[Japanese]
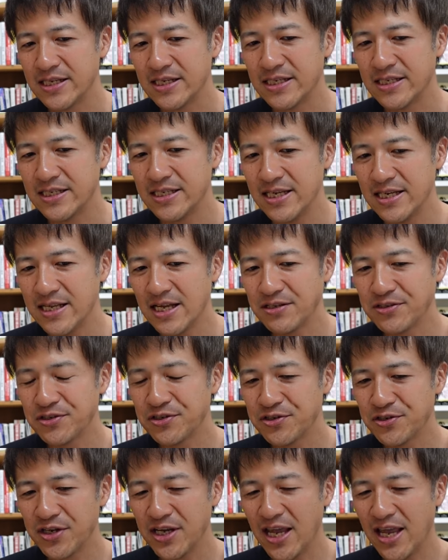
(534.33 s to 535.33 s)
新達
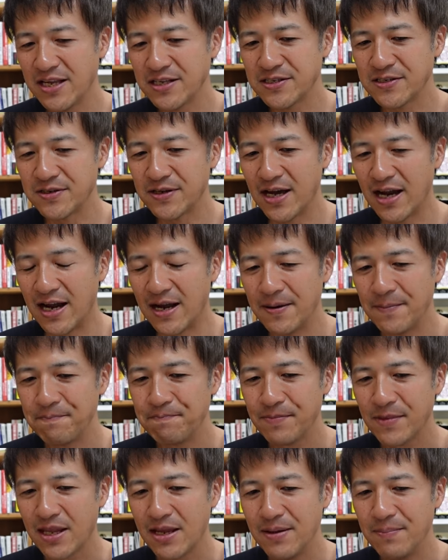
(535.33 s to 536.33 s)
受理件数から
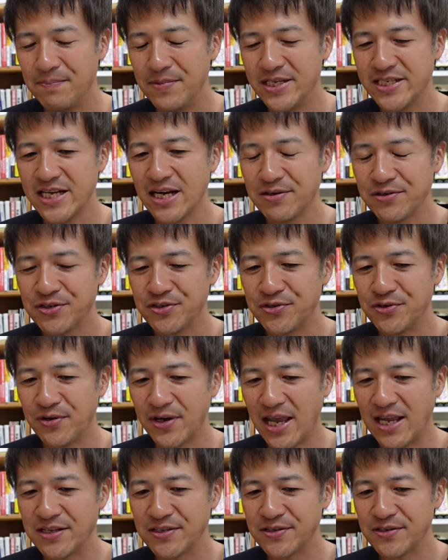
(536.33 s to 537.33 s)
未着手の
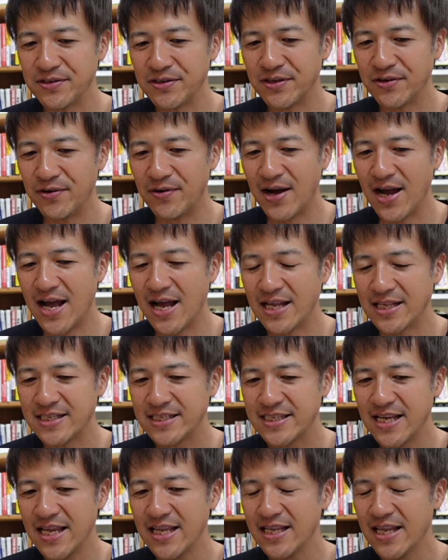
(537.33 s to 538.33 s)
件数っていうのが
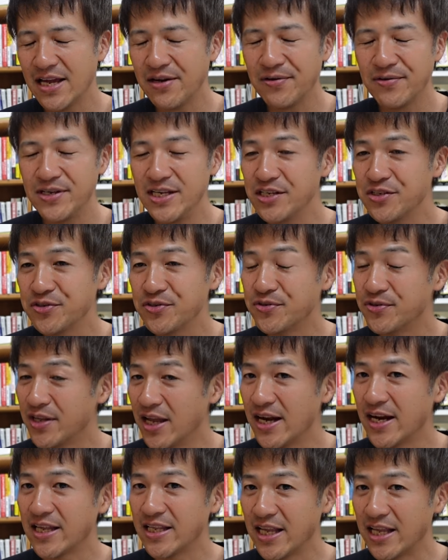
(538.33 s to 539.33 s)
全体の
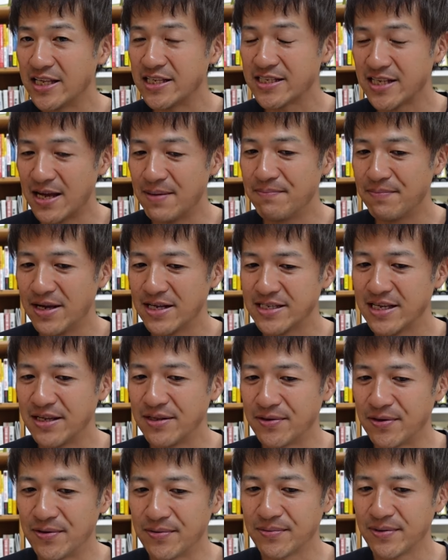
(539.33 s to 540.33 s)

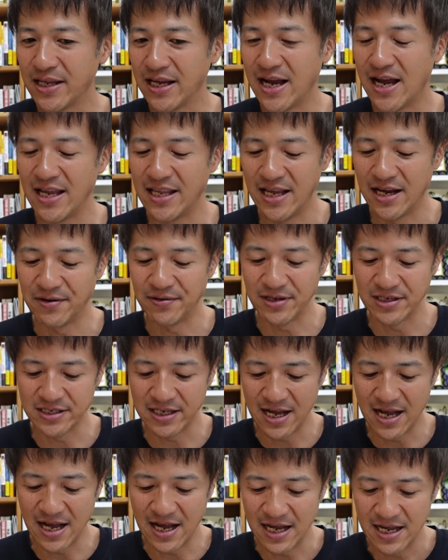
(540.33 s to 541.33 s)
27.3% って書いてあるんです
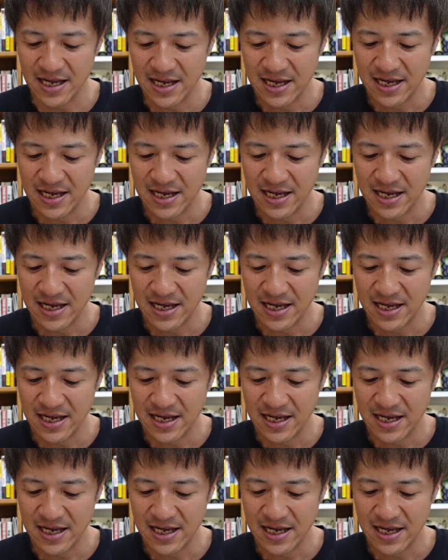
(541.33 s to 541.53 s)
が、